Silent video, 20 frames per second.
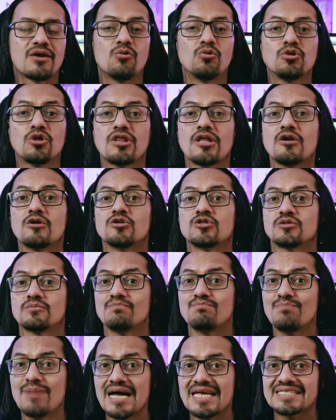uno de los
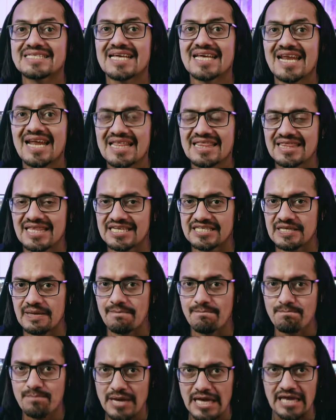más grandes
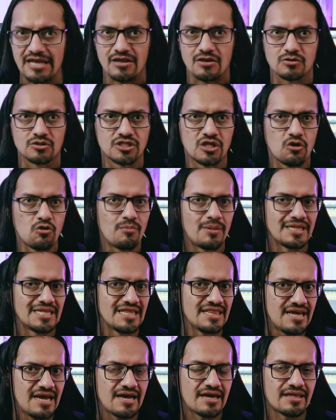imperios de la
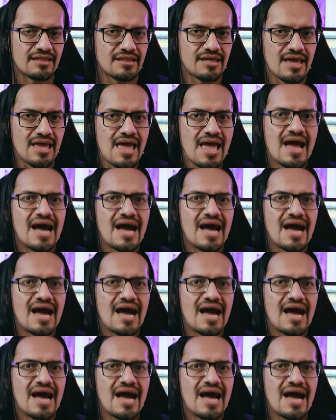humanidad,